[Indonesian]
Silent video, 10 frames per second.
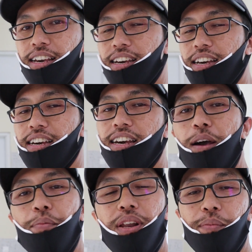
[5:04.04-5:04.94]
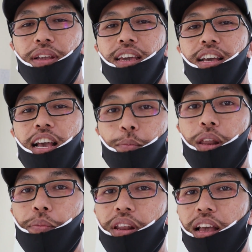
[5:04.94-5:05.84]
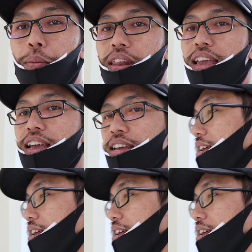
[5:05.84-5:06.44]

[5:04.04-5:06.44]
ke apa namanya kamar per kamar ya.